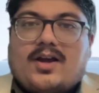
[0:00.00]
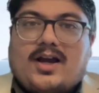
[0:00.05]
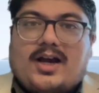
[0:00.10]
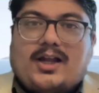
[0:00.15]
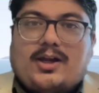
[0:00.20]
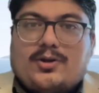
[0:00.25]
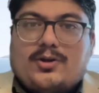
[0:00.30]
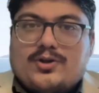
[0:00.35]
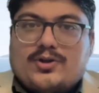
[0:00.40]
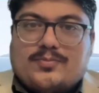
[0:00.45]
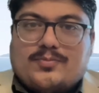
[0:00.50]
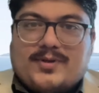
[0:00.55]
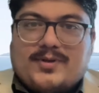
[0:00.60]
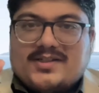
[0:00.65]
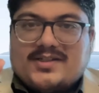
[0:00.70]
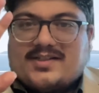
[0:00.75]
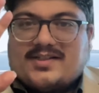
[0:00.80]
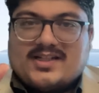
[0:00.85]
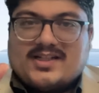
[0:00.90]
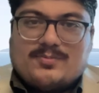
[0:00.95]
हेलो
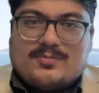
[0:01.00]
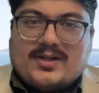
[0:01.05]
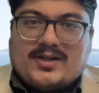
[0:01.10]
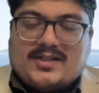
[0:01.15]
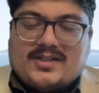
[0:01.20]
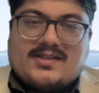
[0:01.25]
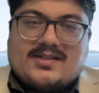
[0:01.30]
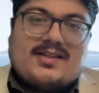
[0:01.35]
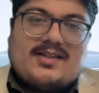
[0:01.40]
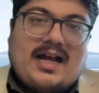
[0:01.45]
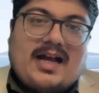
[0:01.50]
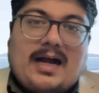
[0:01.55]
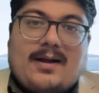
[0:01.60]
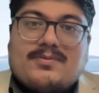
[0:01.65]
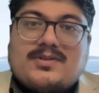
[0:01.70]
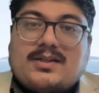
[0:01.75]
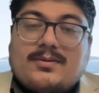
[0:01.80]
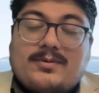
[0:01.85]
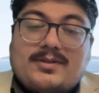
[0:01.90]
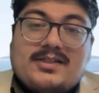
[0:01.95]
यूपीएससी एस्पिरेंट्स आप
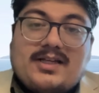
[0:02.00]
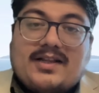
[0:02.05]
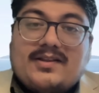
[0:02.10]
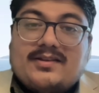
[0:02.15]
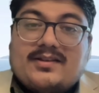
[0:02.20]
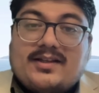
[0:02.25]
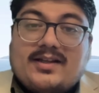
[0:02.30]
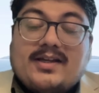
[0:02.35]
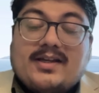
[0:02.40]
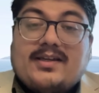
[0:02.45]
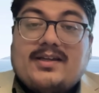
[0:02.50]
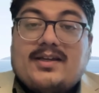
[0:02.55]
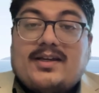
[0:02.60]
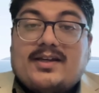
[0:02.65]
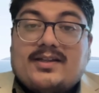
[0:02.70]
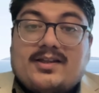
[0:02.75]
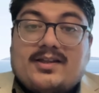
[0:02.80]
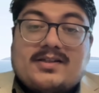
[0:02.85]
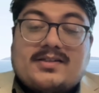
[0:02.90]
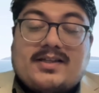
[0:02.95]
सभी जानते हैं कि
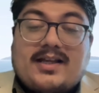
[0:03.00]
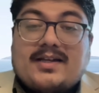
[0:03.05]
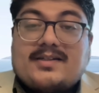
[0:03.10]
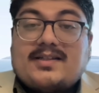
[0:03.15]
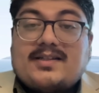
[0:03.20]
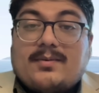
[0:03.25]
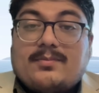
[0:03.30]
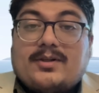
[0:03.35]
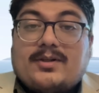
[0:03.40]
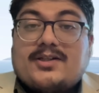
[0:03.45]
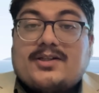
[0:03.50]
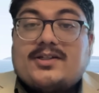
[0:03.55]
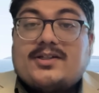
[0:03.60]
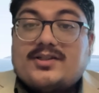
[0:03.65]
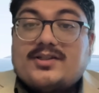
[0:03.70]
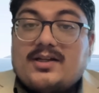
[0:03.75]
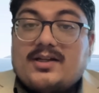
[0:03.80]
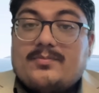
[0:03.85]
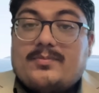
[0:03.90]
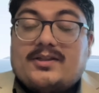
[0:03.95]
एथिक्स एग्जामिनेशन
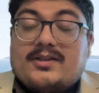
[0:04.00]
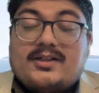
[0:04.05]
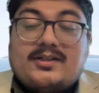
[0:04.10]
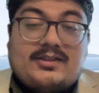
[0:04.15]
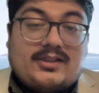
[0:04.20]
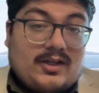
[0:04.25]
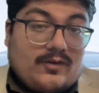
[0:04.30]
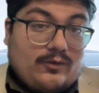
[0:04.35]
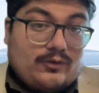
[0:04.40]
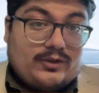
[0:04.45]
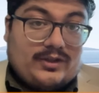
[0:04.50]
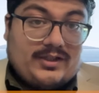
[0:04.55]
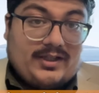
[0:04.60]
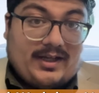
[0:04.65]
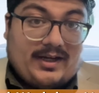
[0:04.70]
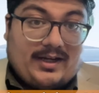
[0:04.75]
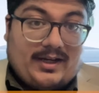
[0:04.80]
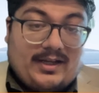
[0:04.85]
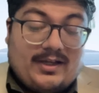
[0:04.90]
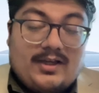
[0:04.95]
दिन पे दिन टफ होते जा
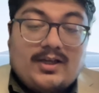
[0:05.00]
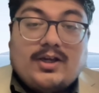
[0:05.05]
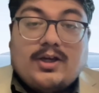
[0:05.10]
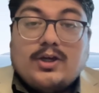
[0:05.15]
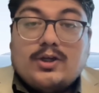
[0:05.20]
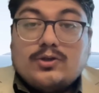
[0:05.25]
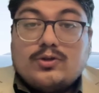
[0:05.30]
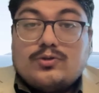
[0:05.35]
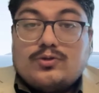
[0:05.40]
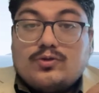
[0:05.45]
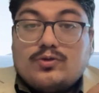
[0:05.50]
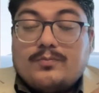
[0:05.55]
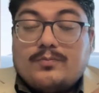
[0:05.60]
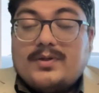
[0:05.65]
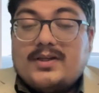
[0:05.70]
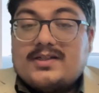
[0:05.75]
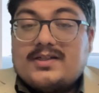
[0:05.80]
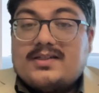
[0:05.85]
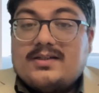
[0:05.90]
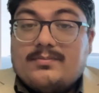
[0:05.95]
रहा है तो
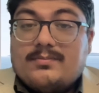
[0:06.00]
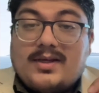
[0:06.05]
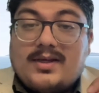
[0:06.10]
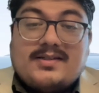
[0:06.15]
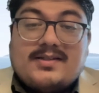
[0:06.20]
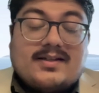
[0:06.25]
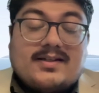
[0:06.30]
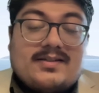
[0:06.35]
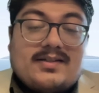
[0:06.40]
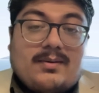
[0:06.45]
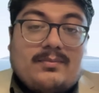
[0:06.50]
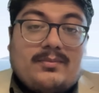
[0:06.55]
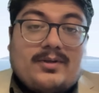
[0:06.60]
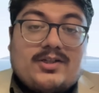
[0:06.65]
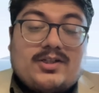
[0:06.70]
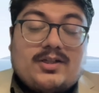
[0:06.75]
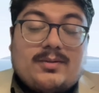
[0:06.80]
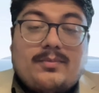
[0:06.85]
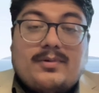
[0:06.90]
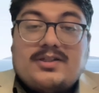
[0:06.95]
यूपीएससी मेंस
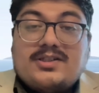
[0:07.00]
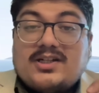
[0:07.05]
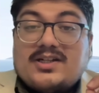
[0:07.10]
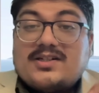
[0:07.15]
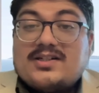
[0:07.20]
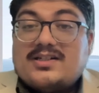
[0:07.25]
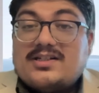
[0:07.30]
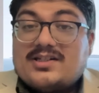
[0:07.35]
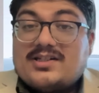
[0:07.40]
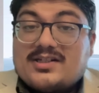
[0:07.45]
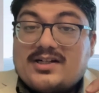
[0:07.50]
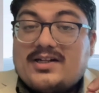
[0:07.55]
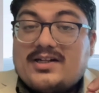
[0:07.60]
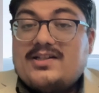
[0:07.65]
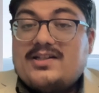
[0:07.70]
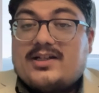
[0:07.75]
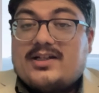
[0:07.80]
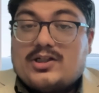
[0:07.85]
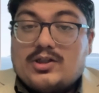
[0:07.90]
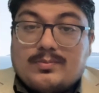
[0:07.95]
एग्जामिनेशन में जनरल
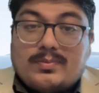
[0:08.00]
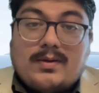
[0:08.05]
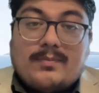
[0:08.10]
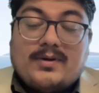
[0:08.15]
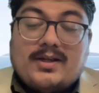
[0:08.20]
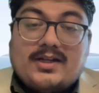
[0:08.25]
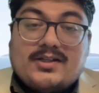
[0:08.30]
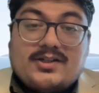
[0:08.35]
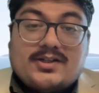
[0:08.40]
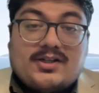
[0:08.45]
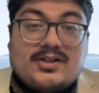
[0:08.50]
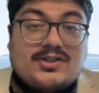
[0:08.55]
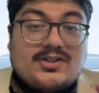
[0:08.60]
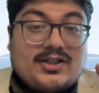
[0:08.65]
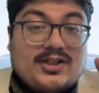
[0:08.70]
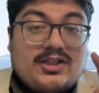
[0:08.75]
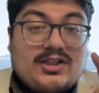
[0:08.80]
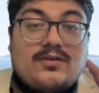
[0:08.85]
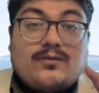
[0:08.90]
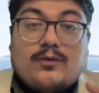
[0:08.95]
स्टडीज़ का जो पेपर है जनरल
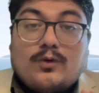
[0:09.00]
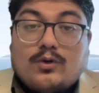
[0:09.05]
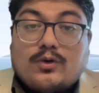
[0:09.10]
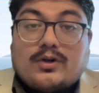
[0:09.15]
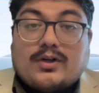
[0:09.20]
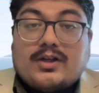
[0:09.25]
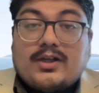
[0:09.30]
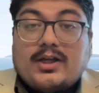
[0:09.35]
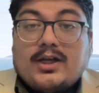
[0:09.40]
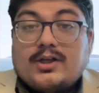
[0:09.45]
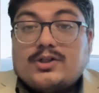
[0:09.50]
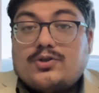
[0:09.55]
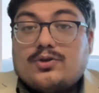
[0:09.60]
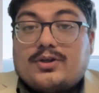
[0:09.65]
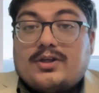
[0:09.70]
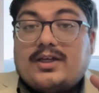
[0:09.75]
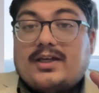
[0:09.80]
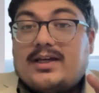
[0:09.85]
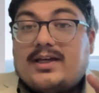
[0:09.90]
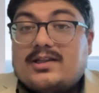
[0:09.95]
स्टडीज़ फोर जो
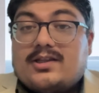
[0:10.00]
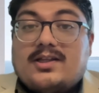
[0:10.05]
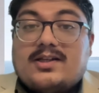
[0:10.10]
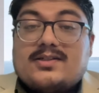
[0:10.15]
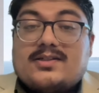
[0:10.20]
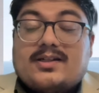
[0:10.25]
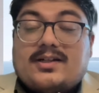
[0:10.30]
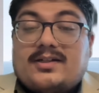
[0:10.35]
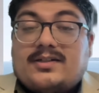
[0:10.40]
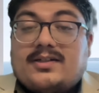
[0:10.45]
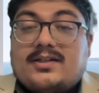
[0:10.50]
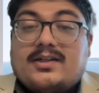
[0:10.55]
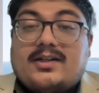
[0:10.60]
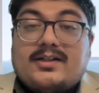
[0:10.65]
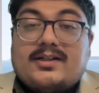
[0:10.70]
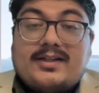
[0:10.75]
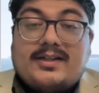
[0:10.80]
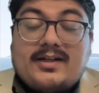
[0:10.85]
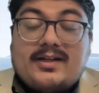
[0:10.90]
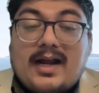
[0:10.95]
कि एथिक्स
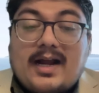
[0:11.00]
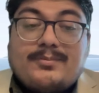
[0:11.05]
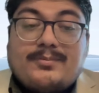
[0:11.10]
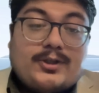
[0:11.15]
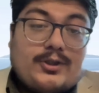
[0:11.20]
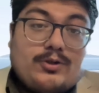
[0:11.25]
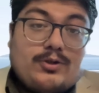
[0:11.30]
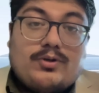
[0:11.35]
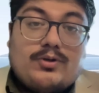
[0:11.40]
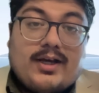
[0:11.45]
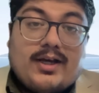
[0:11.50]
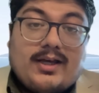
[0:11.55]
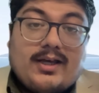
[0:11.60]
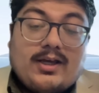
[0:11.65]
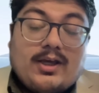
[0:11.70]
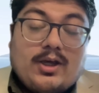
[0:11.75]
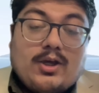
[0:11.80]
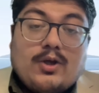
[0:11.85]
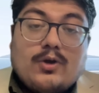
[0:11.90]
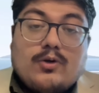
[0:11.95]
इंटीग्रिटी एंड एप्टीट्यूड है
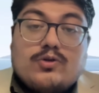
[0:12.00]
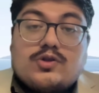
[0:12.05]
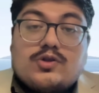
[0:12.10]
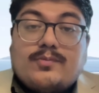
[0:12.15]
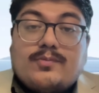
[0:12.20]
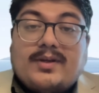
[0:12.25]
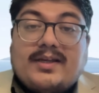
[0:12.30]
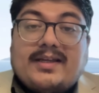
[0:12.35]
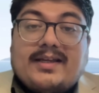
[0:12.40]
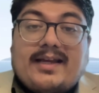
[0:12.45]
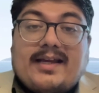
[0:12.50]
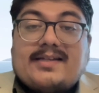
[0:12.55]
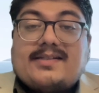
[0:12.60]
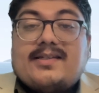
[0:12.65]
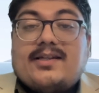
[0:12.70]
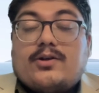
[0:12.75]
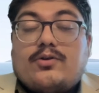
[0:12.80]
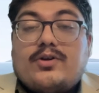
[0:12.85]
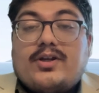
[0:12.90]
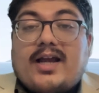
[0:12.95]
उसमें
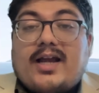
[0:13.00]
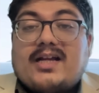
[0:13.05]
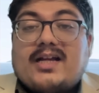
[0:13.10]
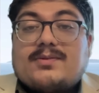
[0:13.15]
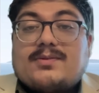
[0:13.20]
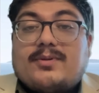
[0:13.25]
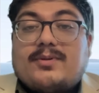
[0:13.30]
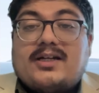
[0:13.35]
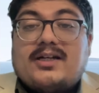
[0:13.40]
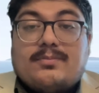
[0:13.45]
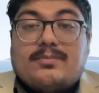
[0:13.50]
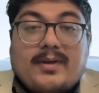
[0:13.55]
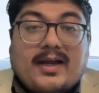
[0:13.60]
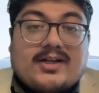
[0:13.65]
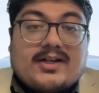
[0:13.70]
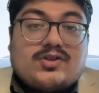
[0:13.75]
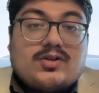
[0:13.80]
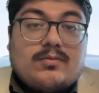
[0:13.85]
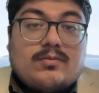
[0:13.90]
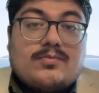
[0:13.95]
कैसे कोई एस्पिरेंट
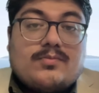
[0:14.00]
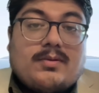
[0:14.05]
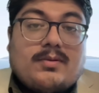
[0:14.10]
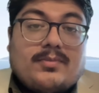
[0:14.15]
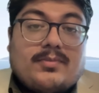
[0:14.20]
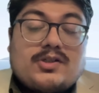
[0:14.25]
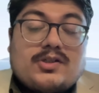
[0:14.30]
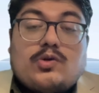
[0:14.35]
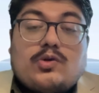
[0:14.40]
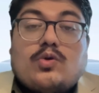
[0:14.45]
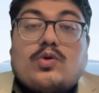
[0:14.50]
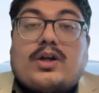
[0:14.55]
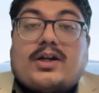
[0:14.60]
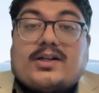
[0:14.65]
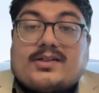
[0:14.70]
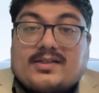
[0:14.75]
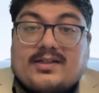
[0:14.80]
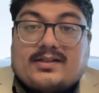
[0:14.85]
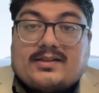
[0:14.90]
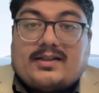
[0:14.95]
मैक्सिमम नंबर स्कोर
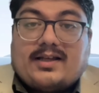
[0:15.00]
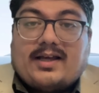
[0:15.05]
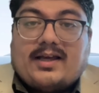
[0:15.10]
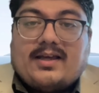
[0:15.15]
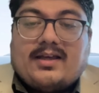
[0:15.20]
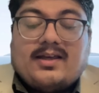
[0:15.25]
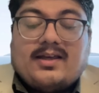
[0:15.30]
कर सकता है